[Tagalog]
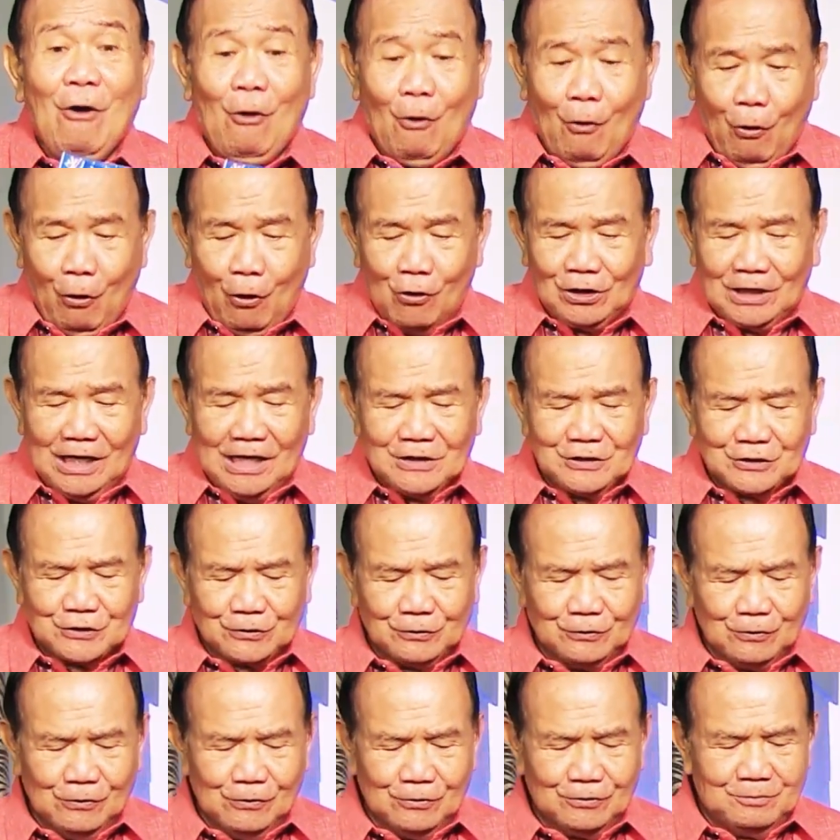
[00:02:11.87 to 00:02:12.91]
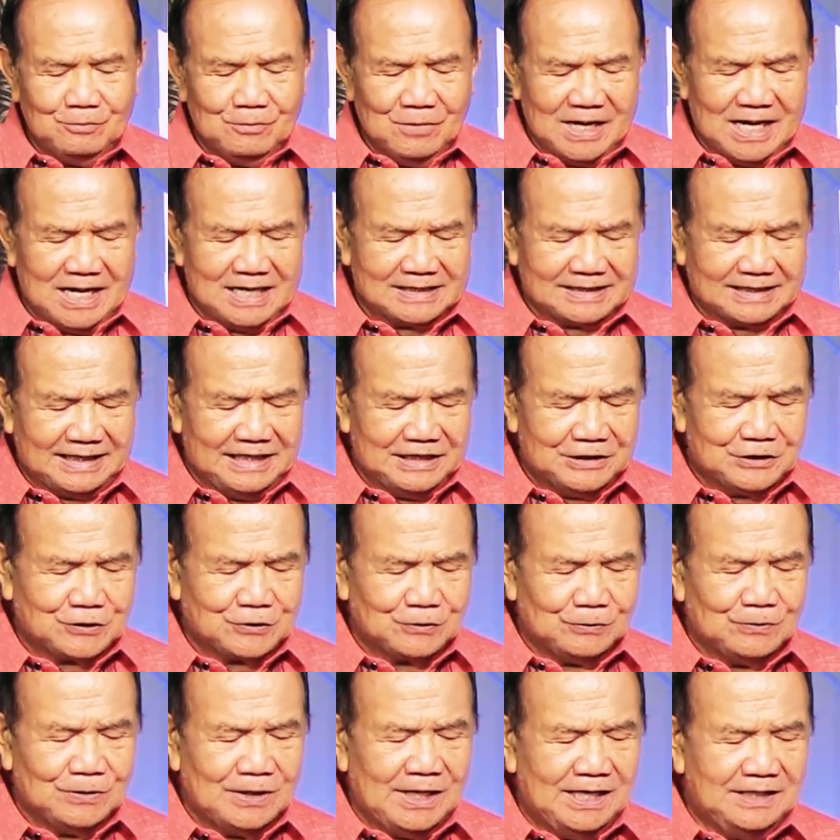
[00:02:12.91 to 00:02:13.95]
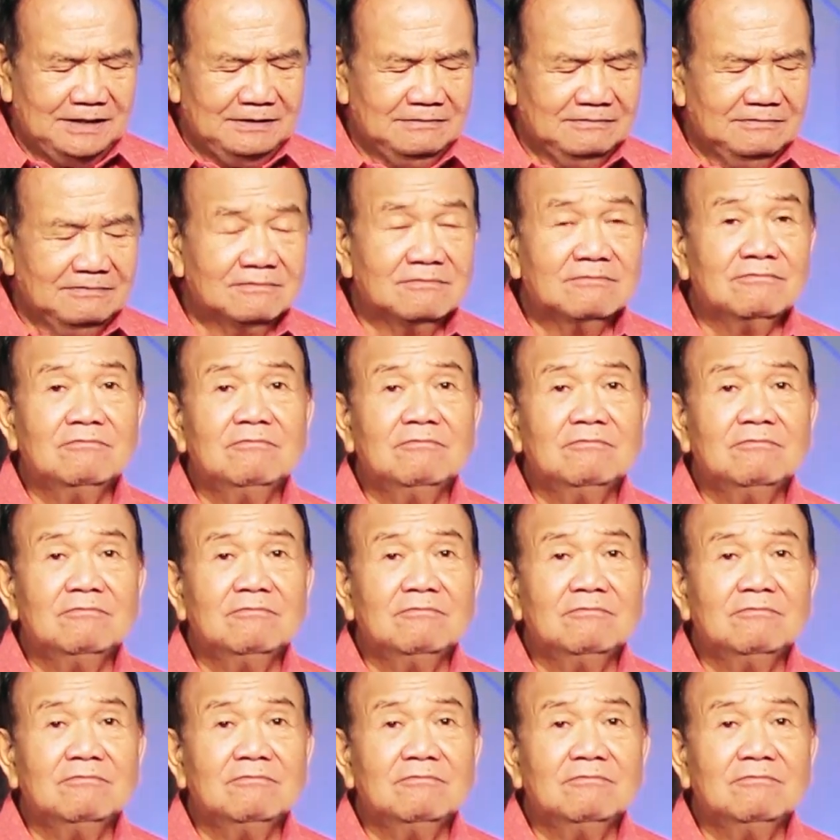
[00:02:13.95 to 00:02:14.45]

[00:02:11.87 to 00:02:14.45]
Ug ang sunod mga kaigsunan